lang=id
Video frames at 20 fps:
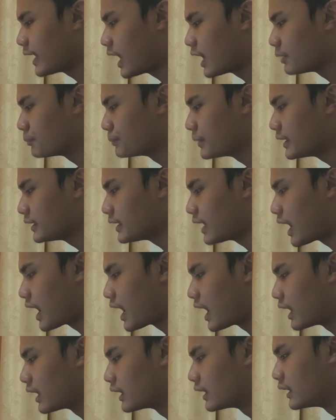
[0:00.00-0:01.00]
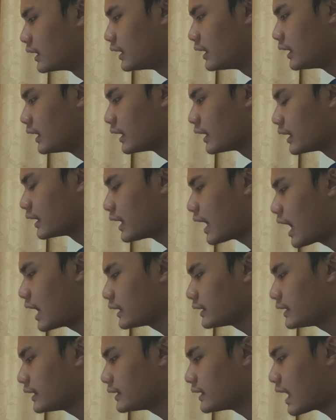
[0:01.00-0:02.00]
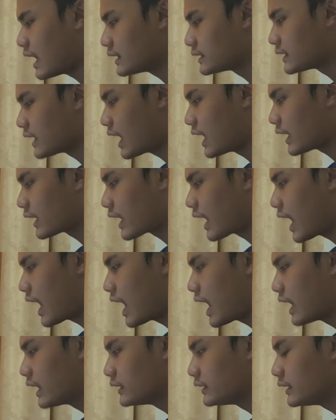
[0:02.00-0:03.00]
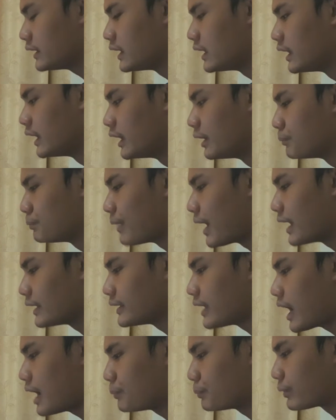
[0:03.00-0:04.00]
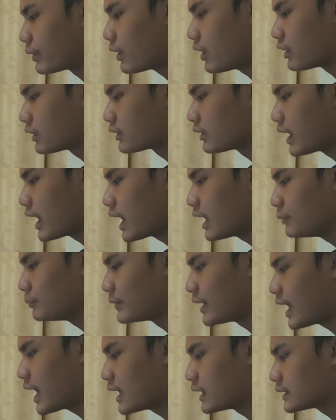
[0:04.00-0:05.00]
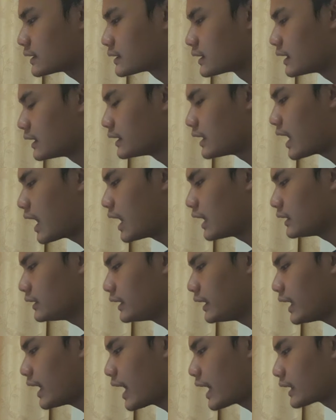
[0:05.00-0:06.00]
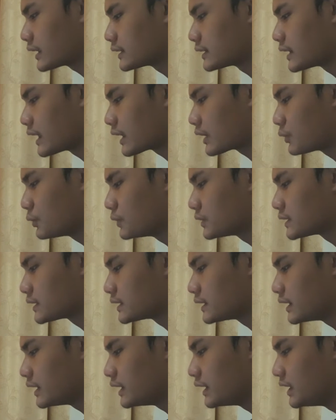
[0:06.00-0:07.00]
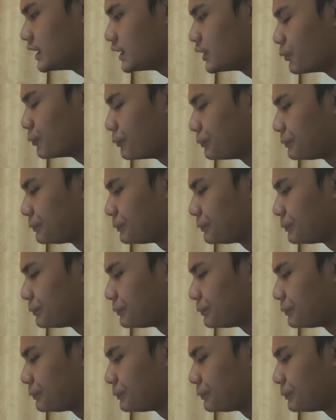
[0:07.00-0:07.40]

yang benar yang didasarkan pada program yang sedang dieksekusi.